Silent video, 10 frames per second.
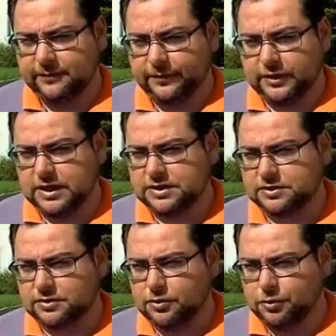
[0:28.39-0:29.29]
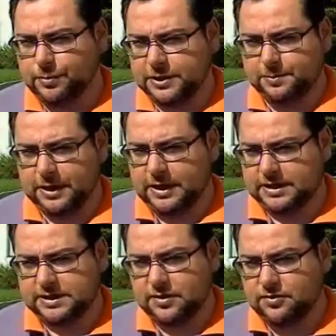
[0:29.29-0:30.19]
não tem desculpa,
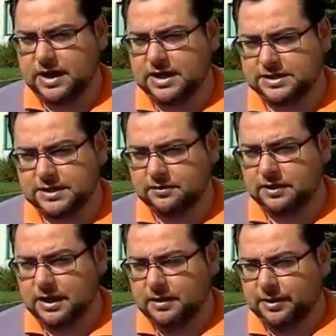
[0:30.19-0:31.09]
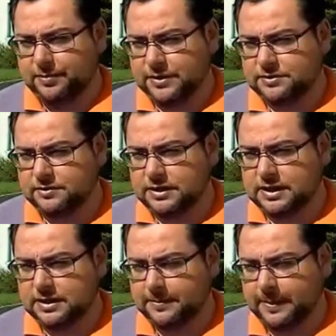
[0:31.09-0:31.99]
explicação ou razão para a pessoa